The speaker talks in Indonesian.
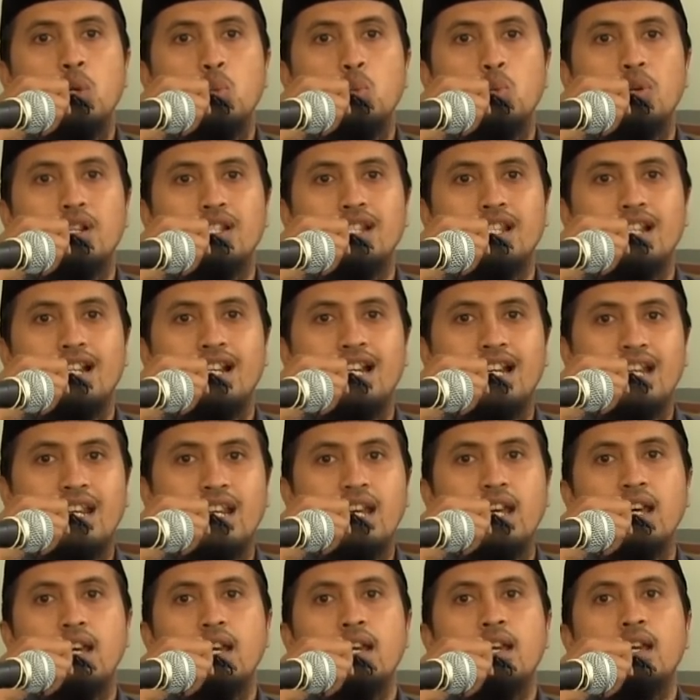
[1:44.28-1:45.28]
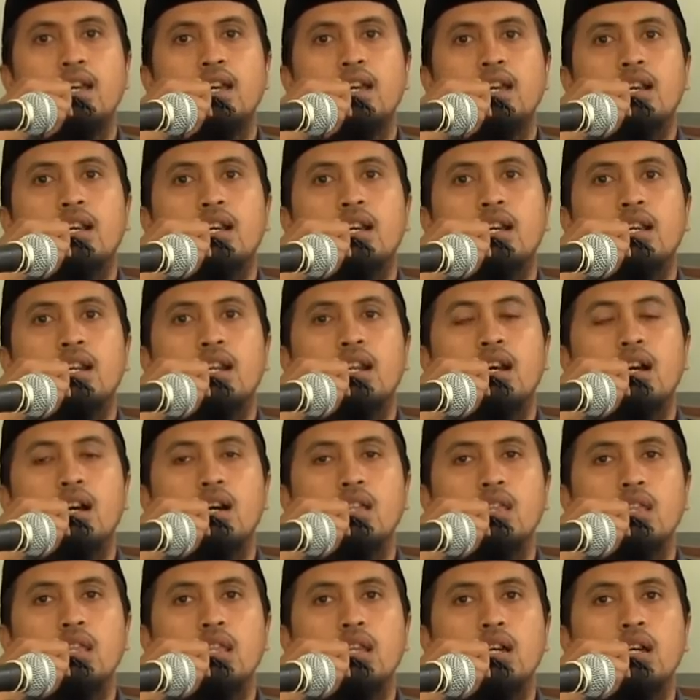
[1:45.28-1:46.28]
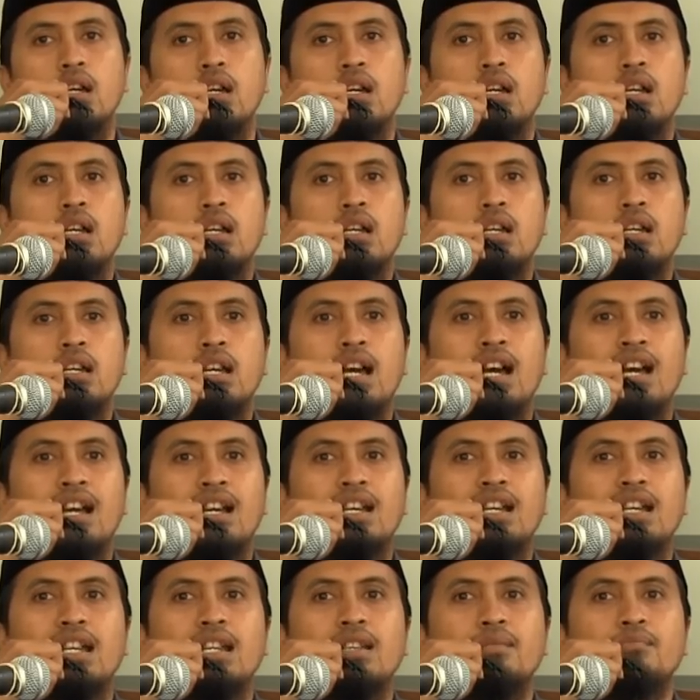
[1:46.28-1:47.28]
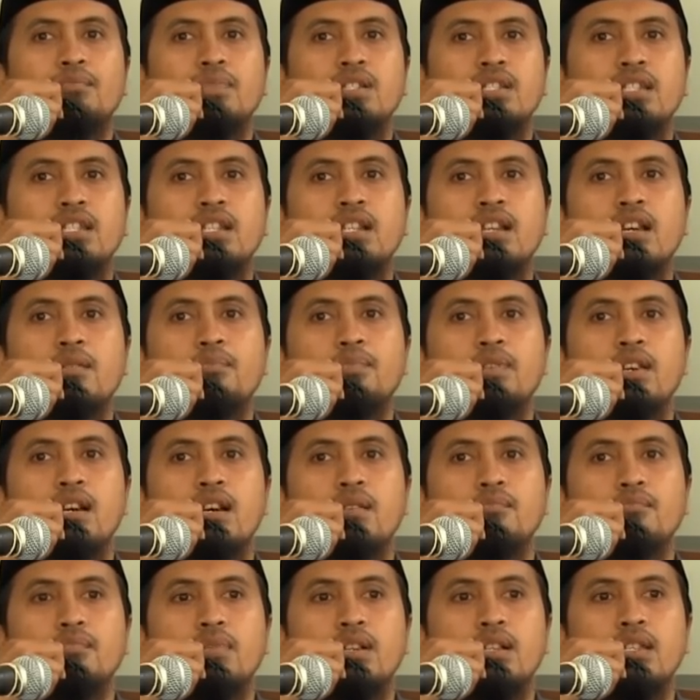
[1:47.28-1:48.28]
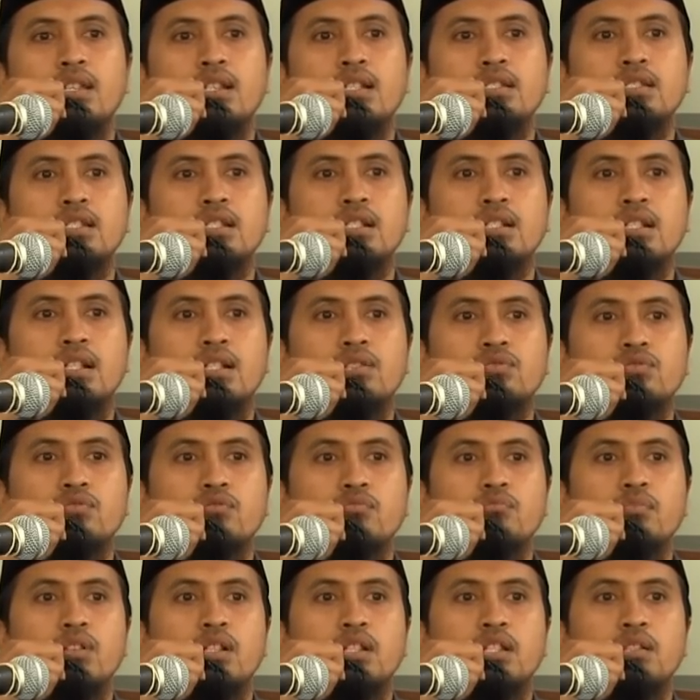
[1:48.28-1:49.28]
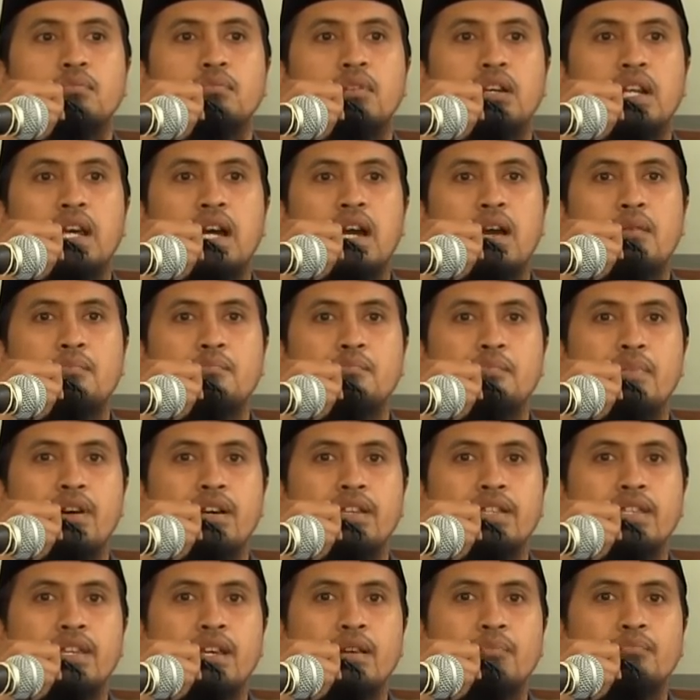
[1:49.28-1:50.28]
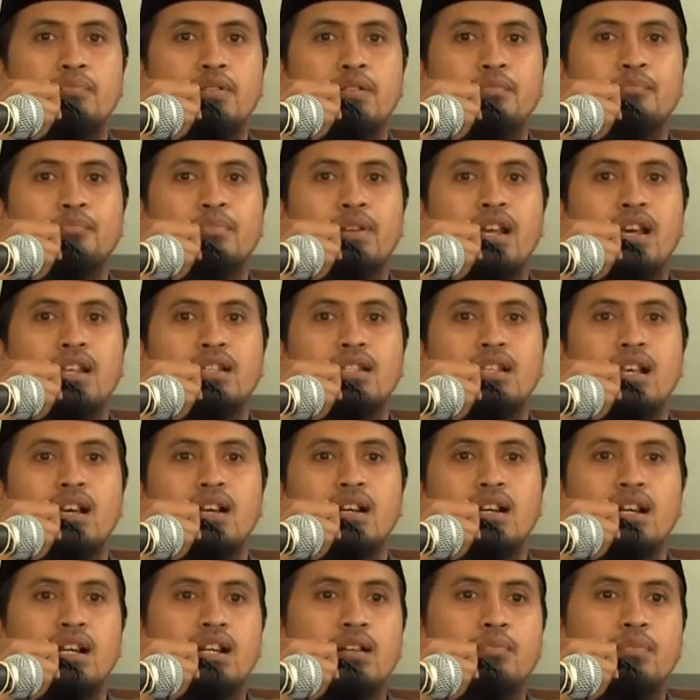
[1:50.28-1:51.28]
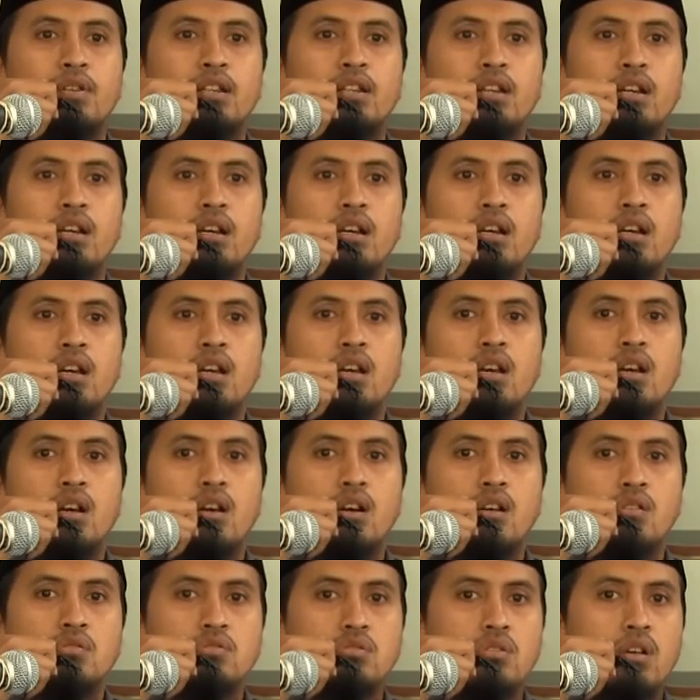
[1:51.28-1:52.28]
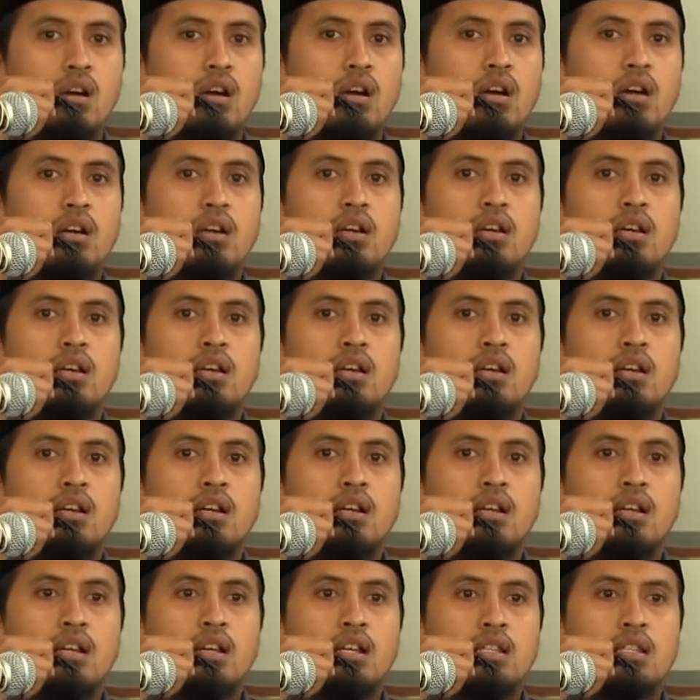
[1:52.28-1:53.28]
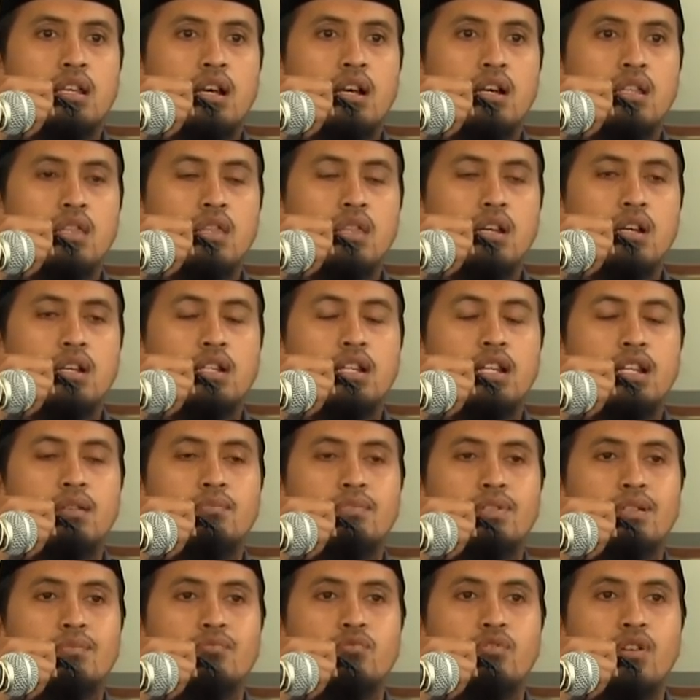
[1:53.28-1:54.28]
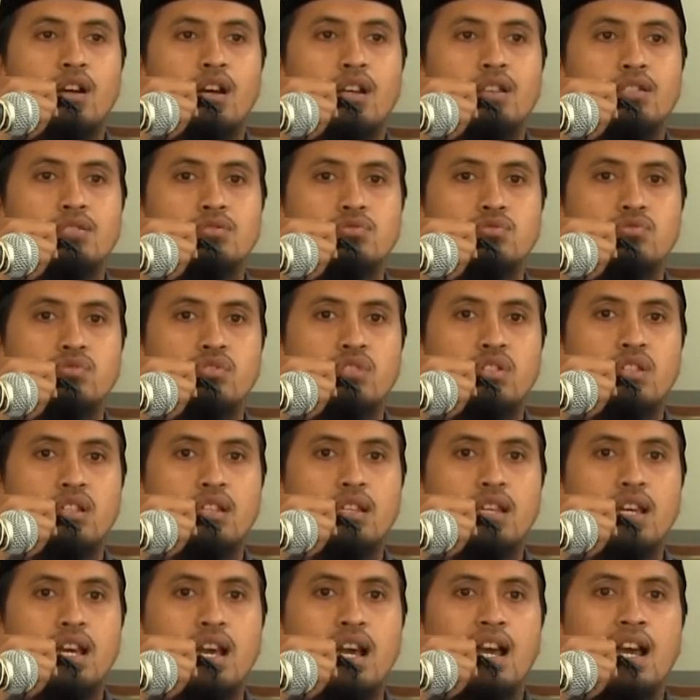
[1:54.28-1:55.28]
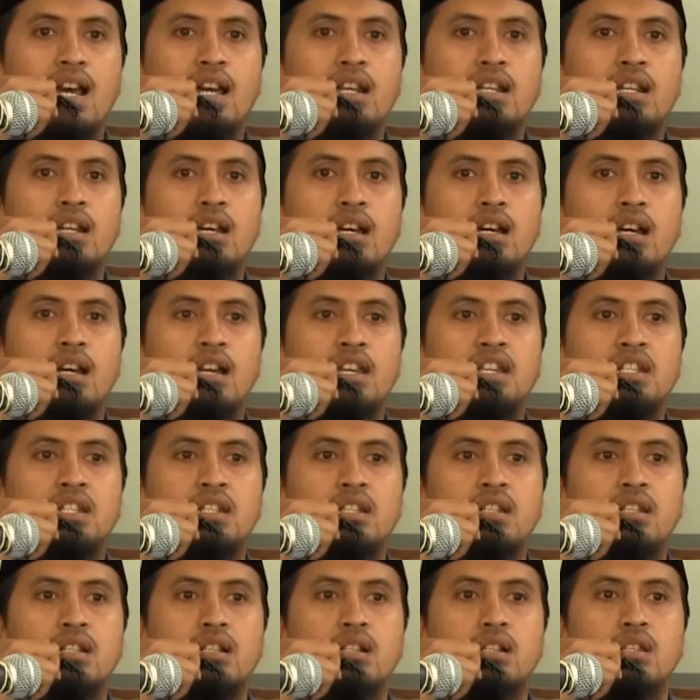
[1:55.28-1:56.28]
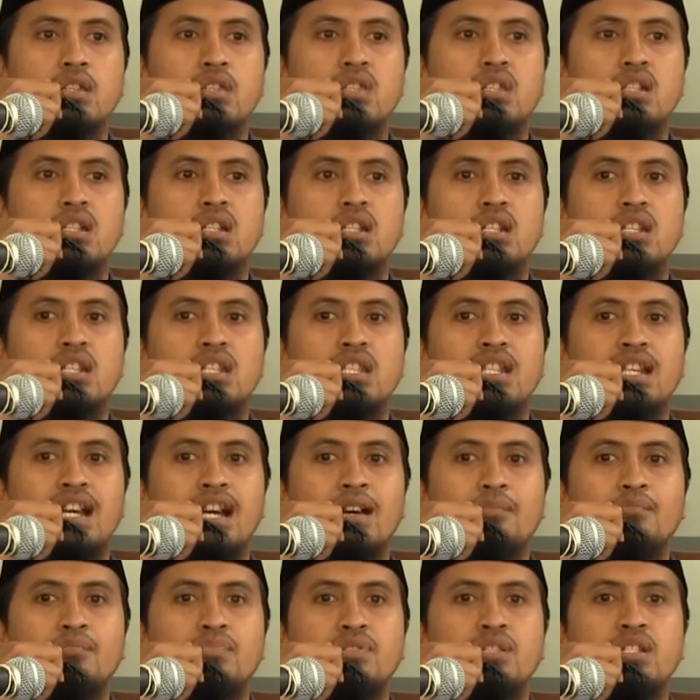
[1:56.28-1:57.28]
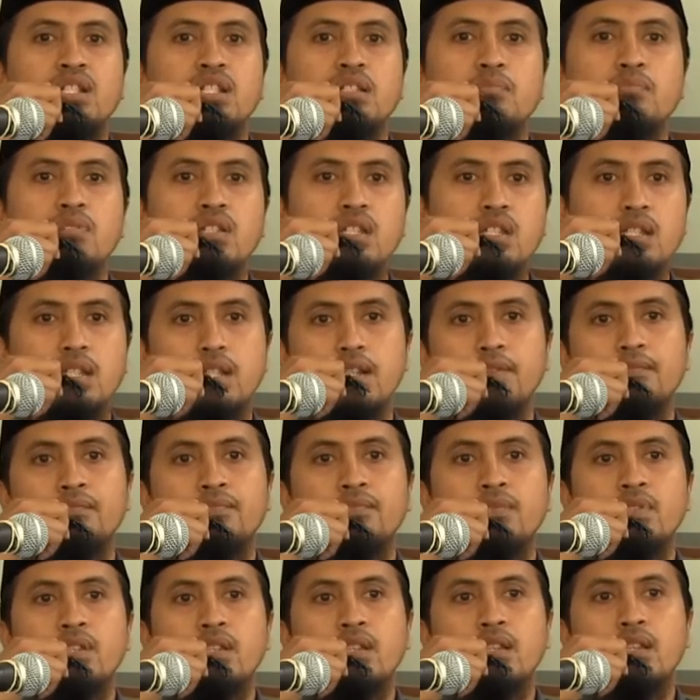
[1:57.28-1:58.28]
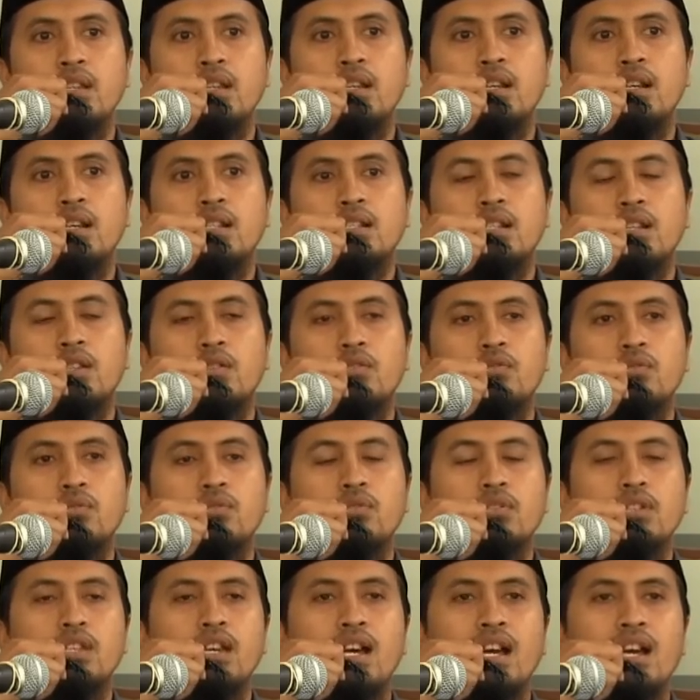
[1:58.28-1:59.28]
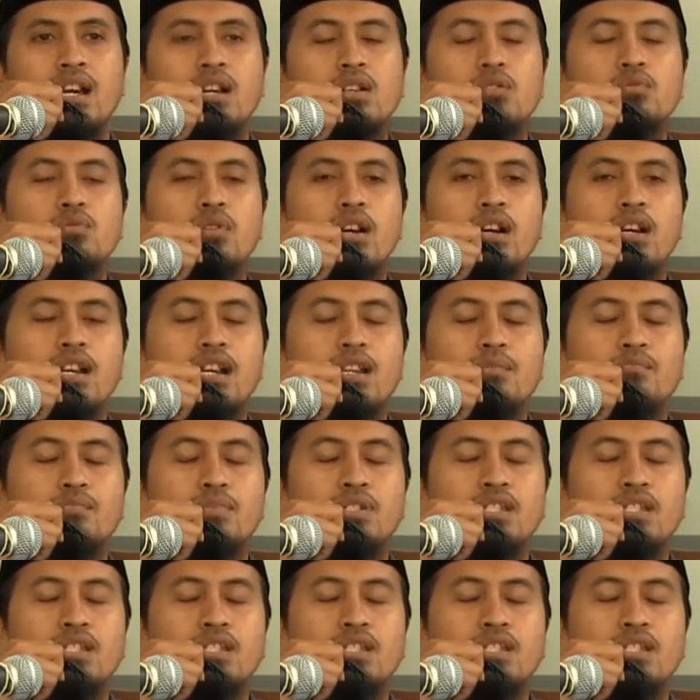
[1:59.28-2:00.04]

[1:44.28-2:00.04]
wa taala. Karena Allah akan menyikapi hambanya tergantung bagaimana hambanya berprasangka kepada Allah Kata Allah dalam sebuah hadis qudsi, "Ana inda dhanni 'abdi bi." Sesungguhnya aku akan